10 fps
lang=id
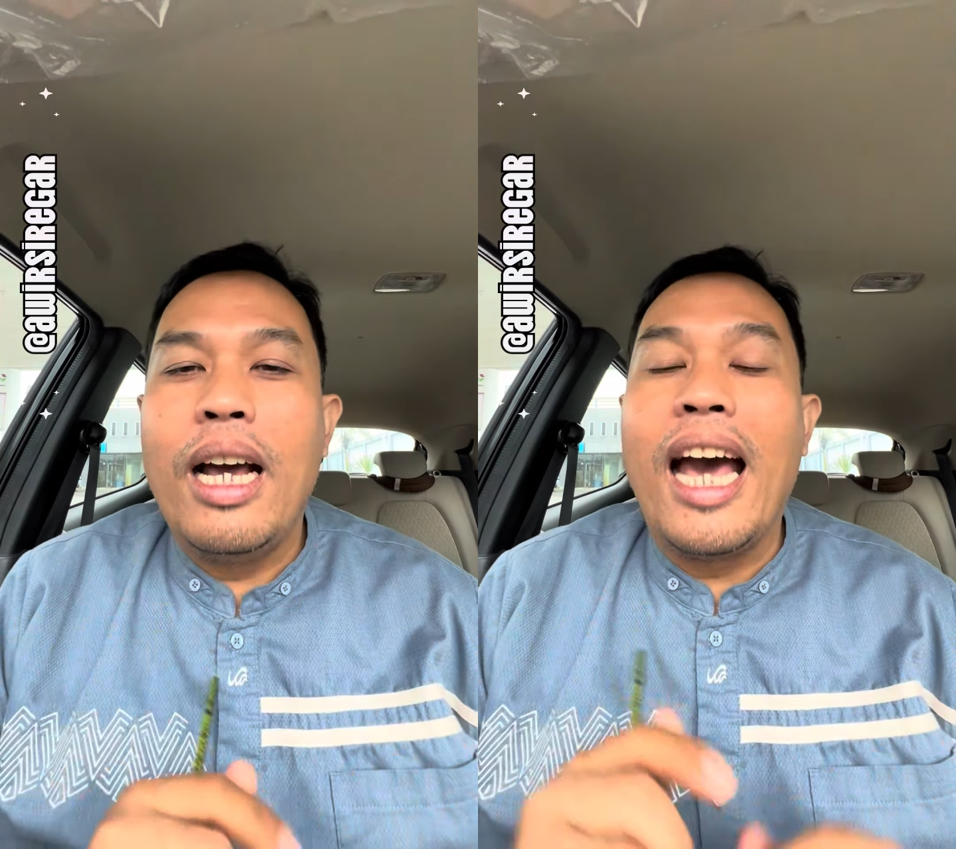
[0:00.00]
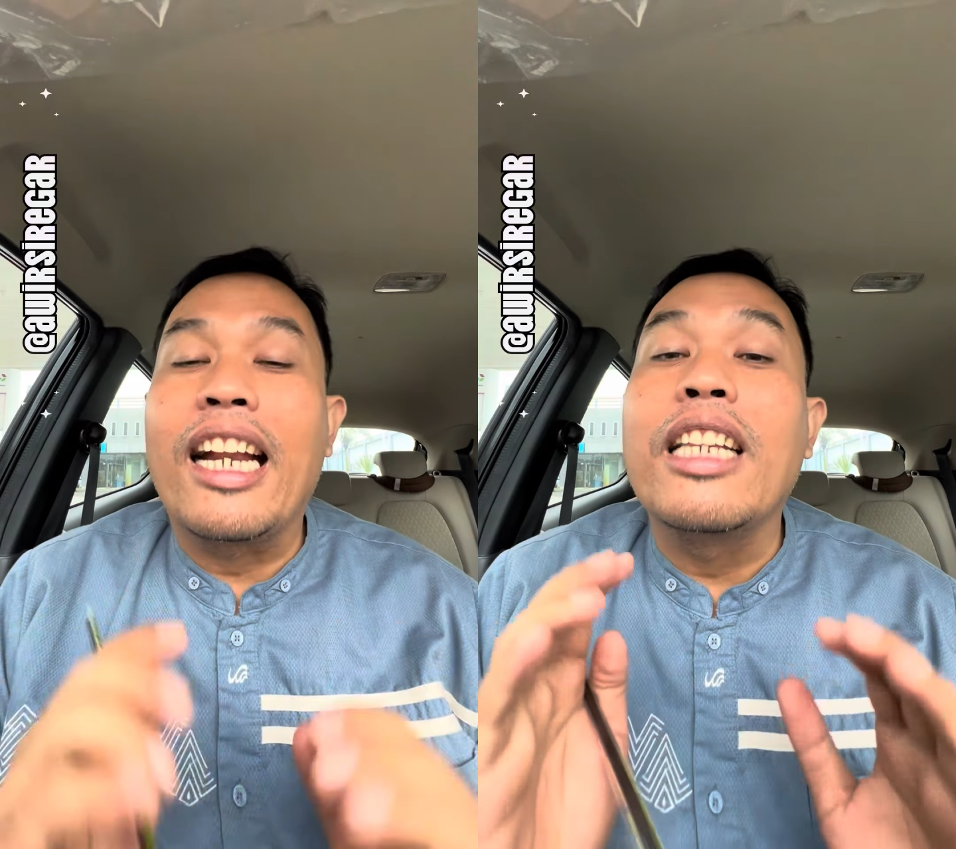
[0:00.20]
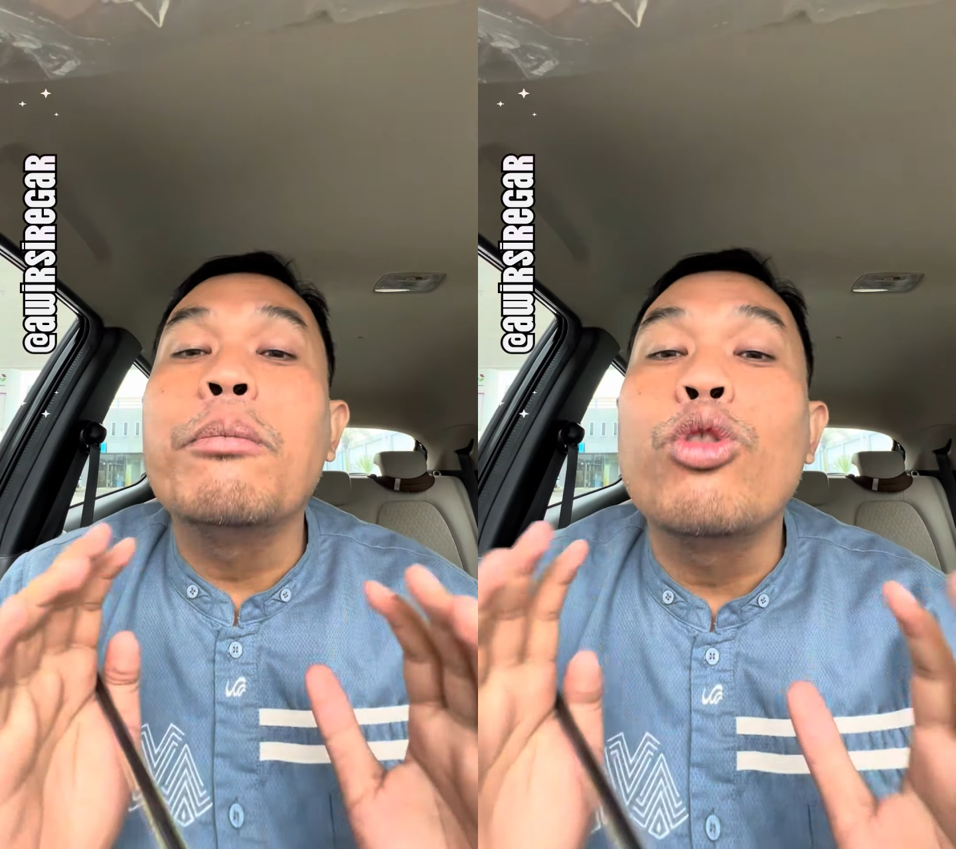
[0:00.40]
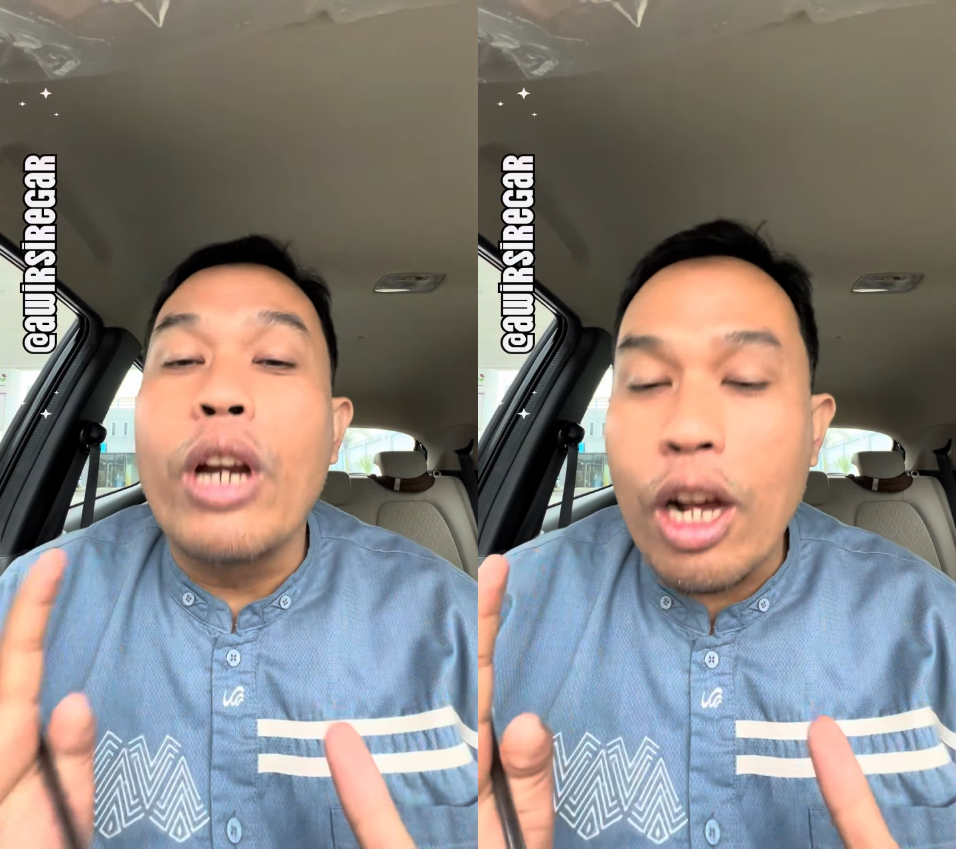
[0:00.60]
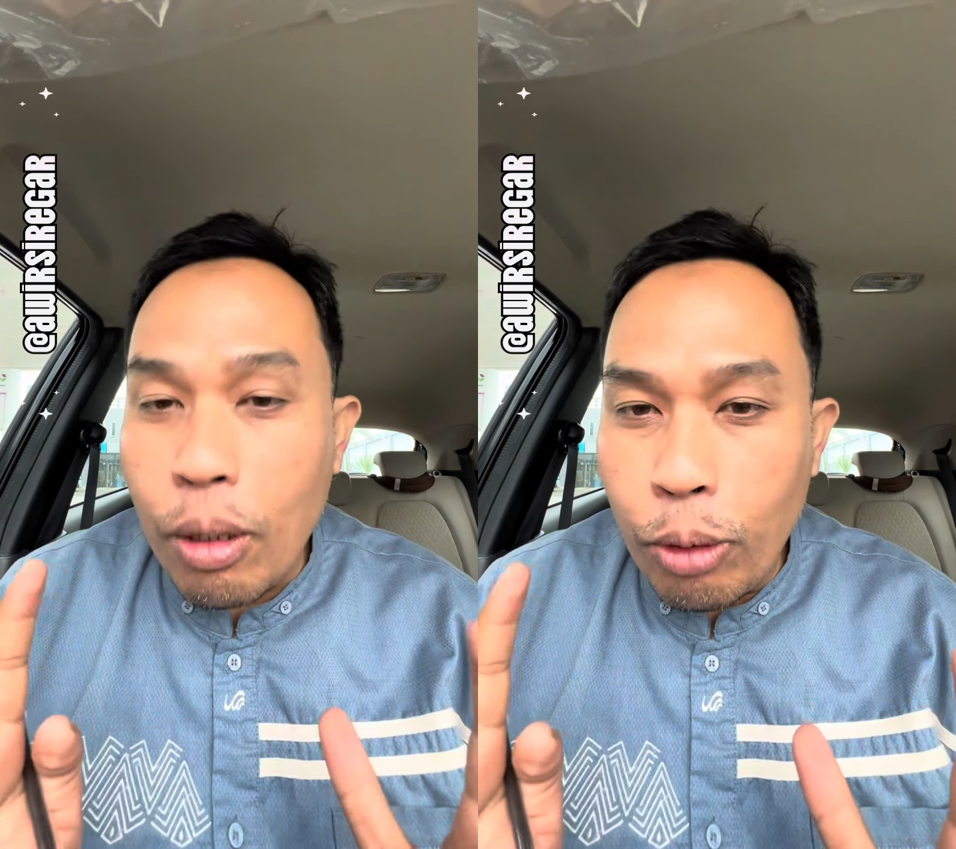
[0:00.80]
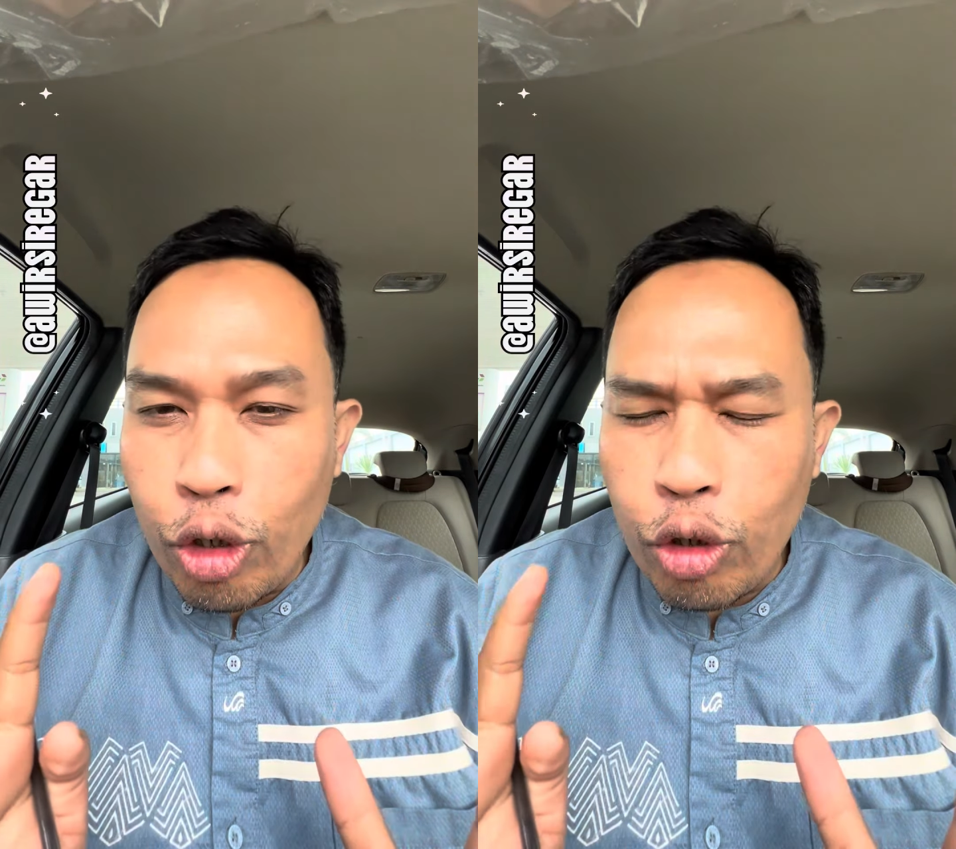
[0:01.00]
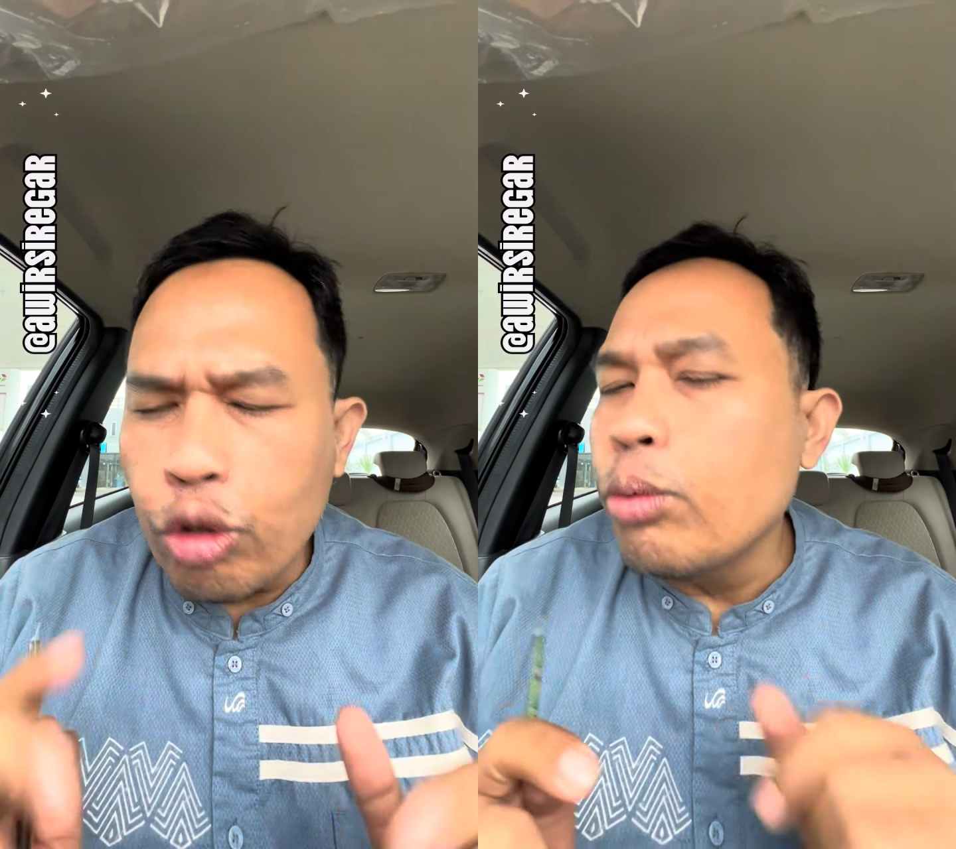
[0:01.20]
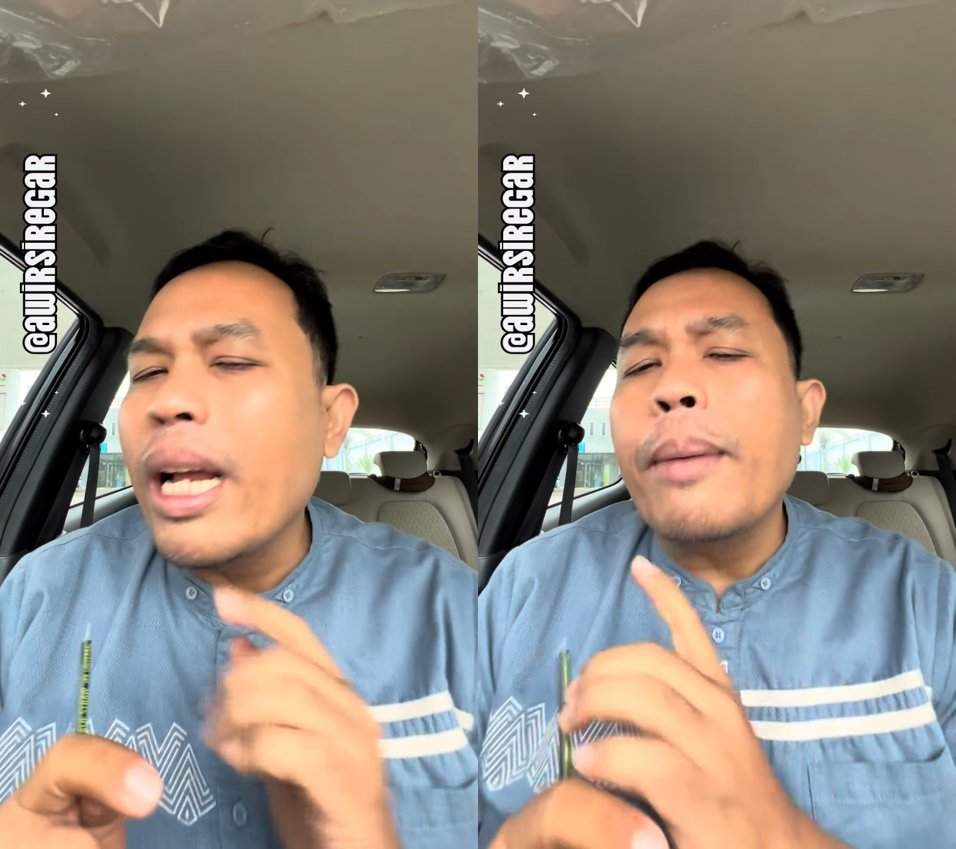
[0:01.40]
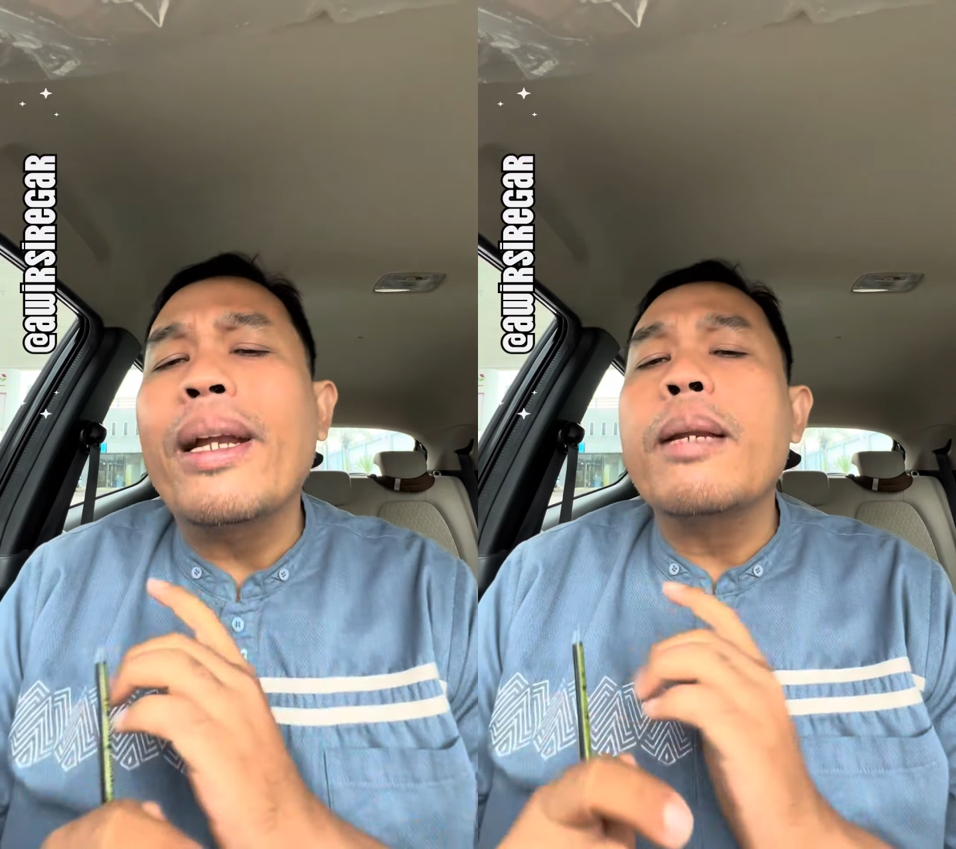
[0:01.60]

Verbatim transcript: harganya murah kalau menurutku cuma delapan